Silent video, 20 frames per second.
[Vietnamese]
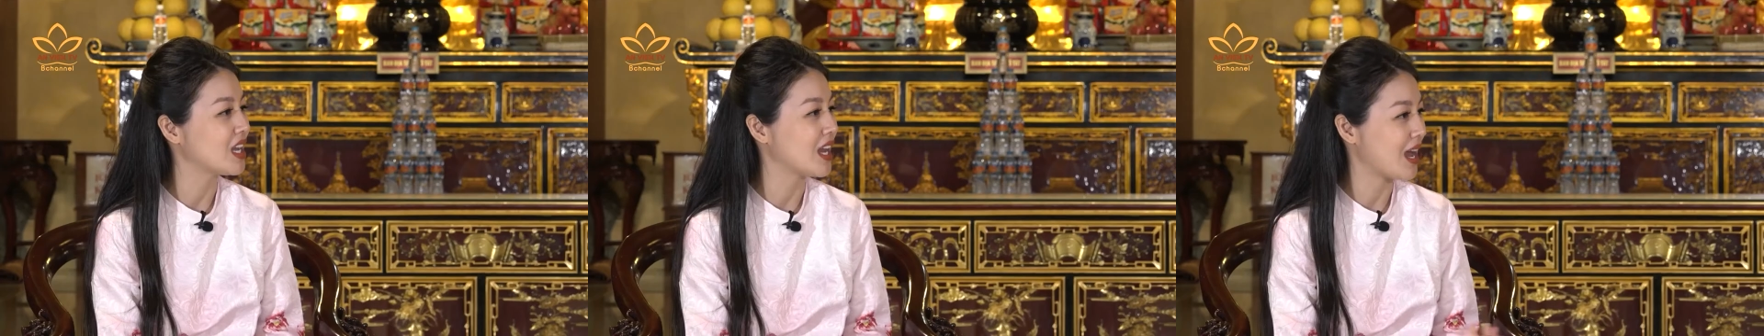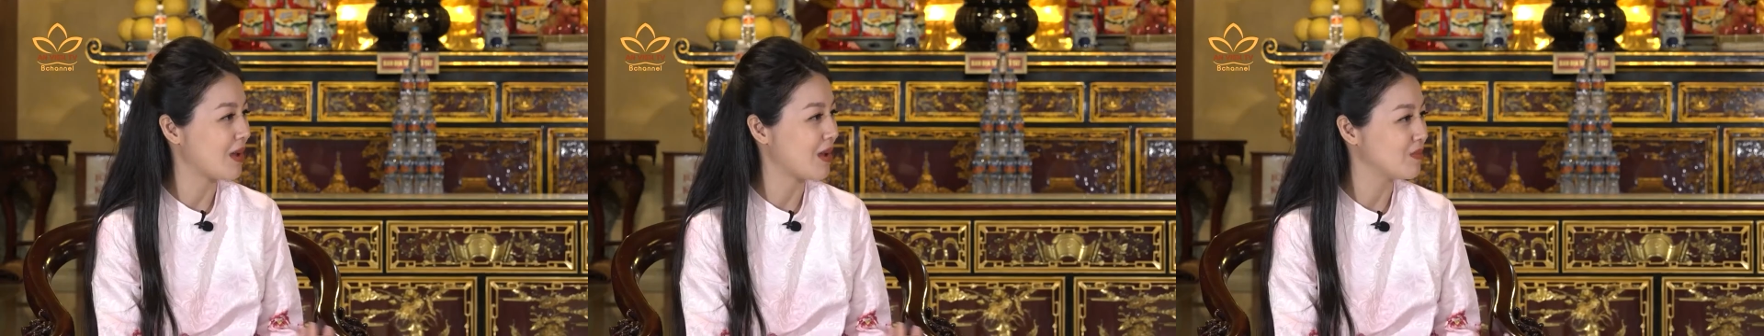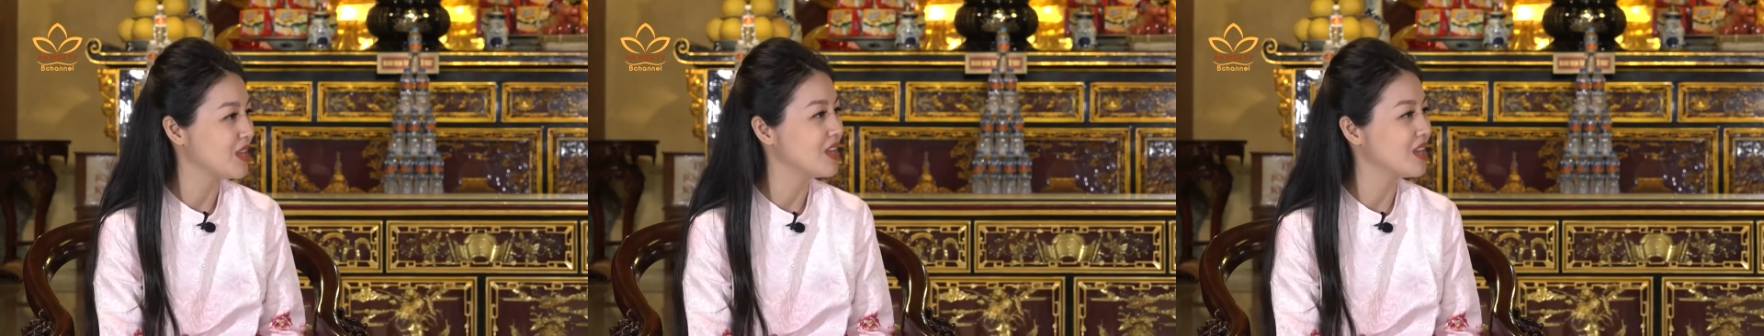
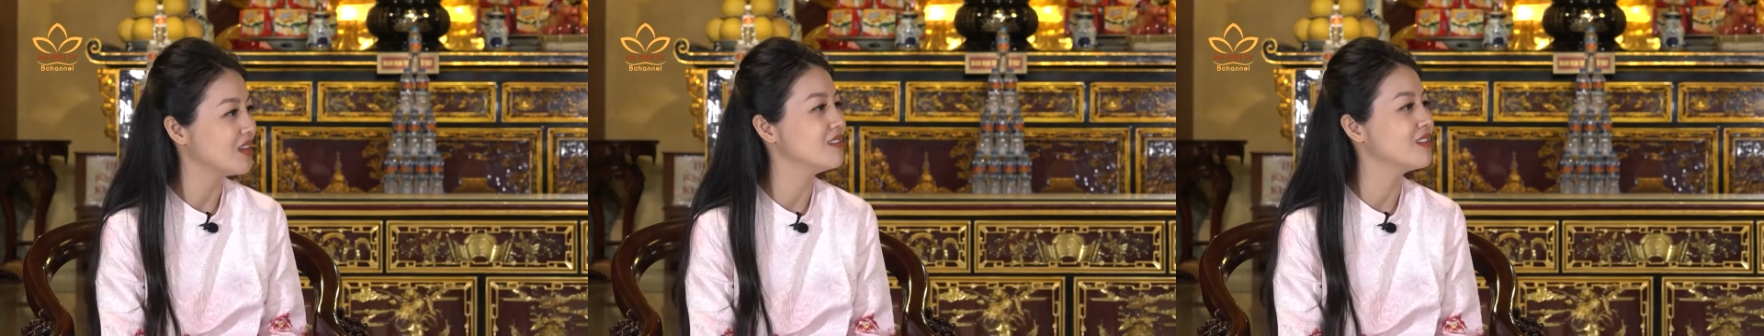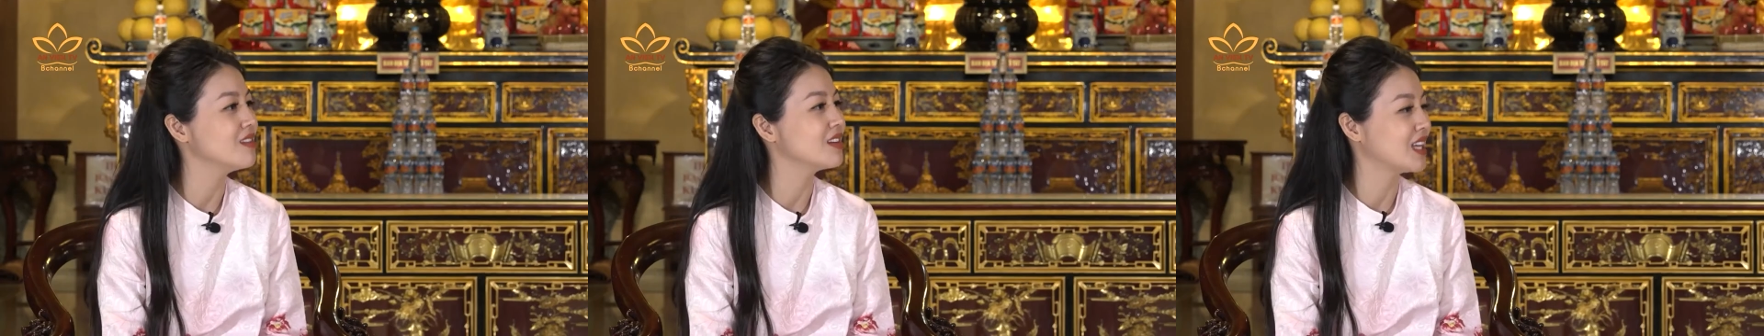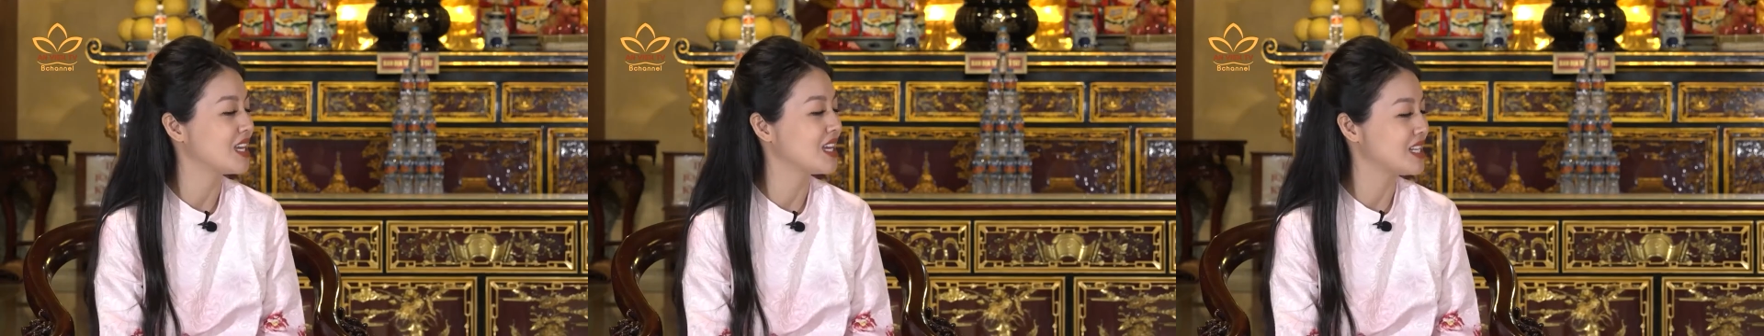cảm nhận
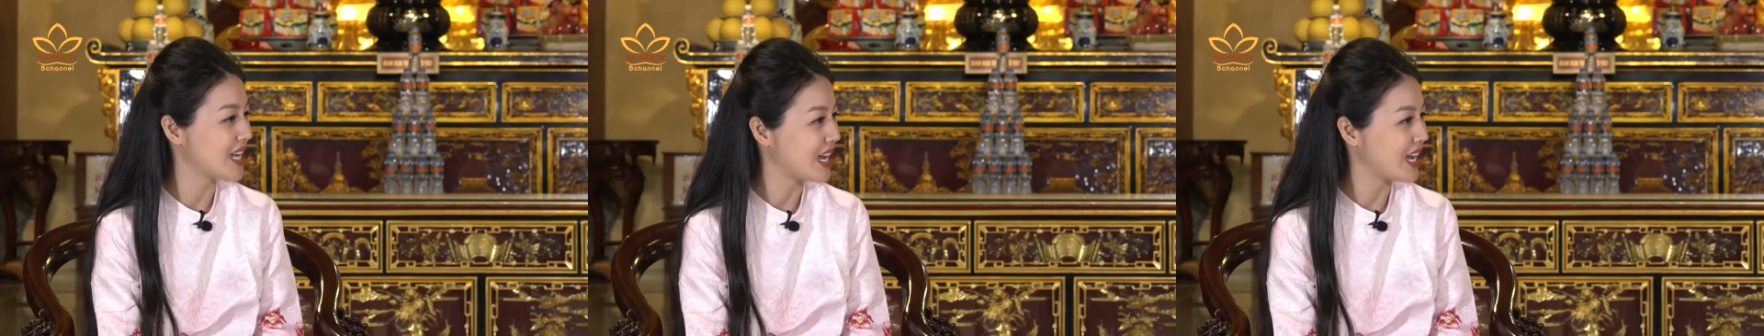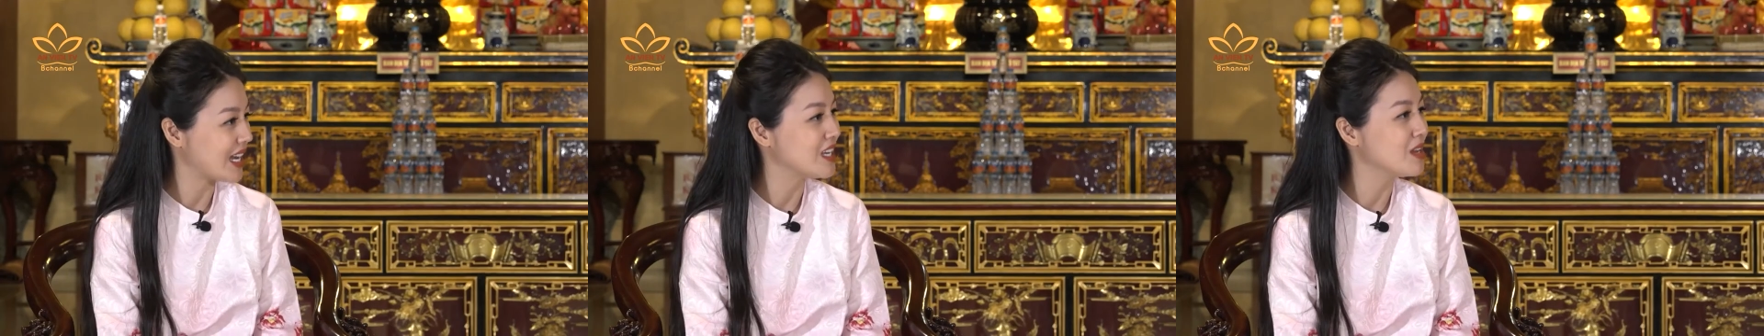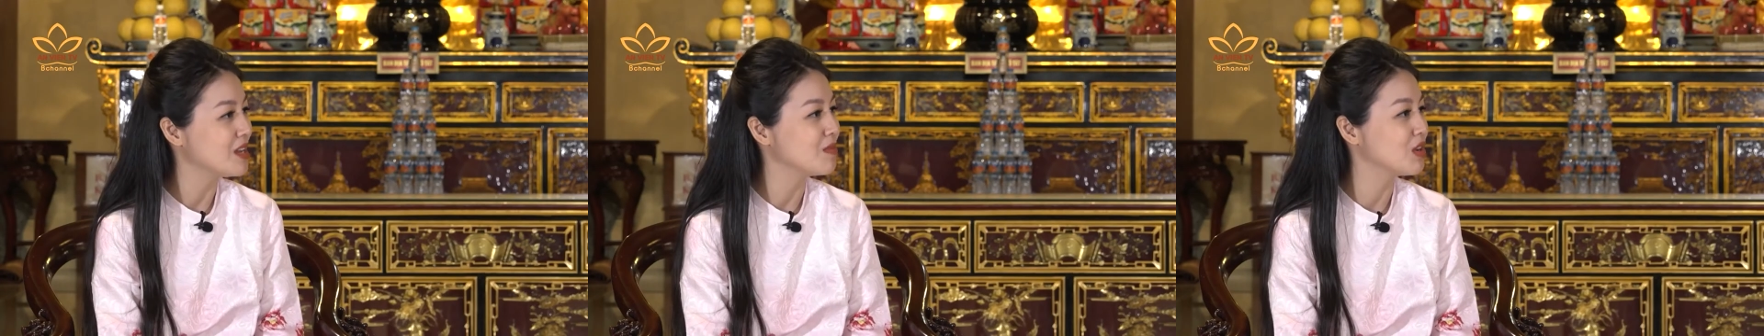được, thầy
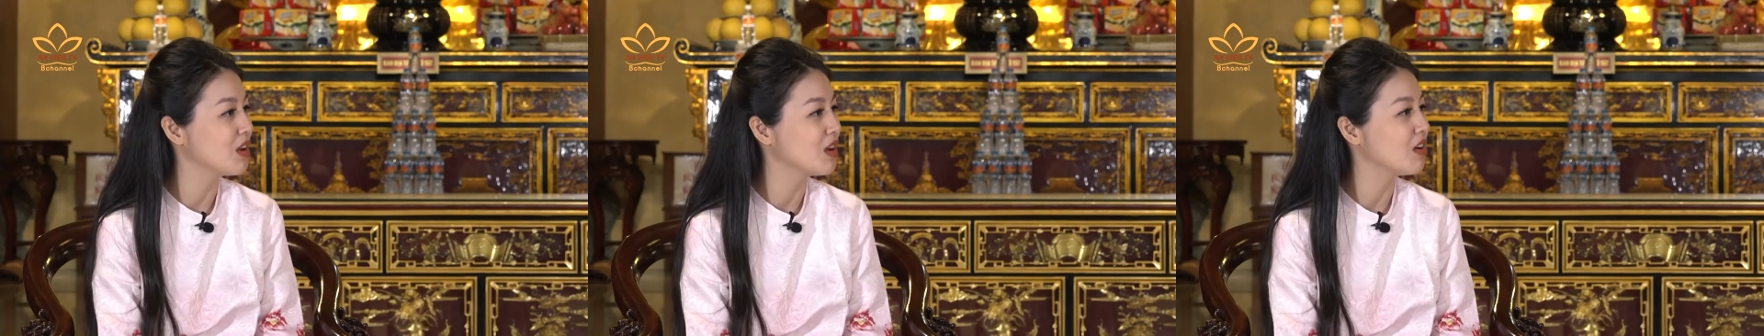trải nghiệm được